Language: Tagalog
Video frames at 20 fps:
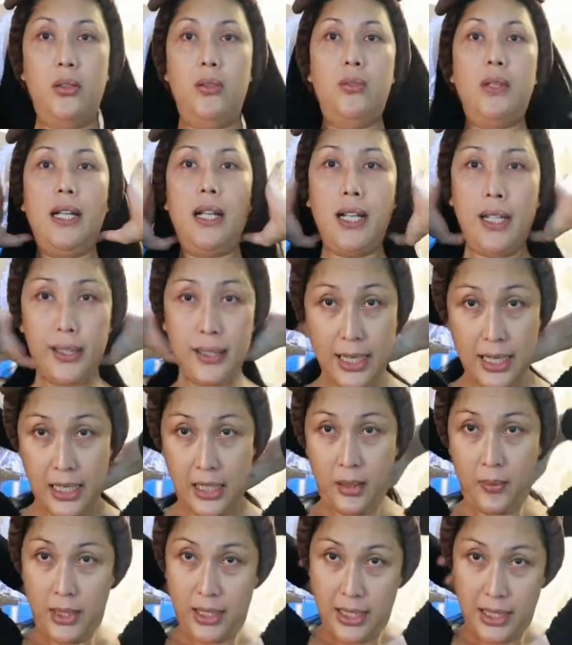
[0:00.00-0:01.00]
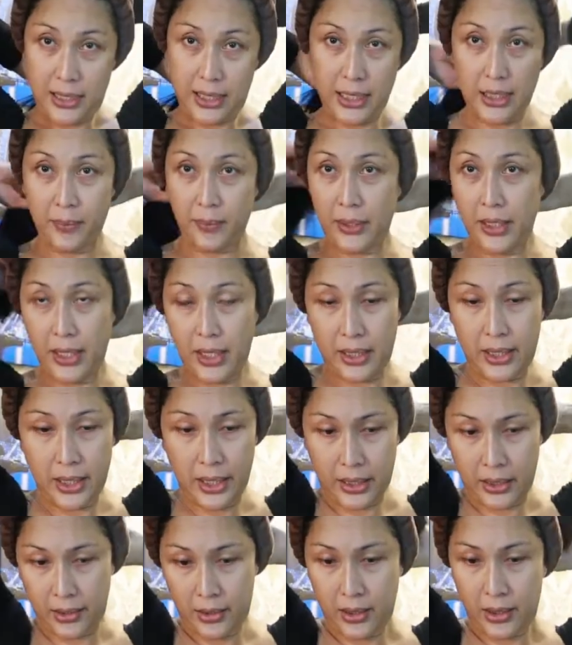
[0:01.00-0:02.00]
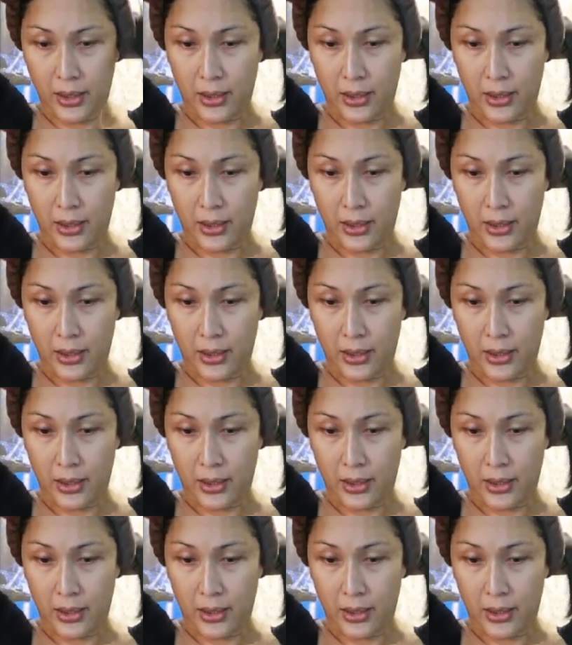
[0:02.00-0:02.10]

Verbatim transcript: walang handaan na magaganap na again.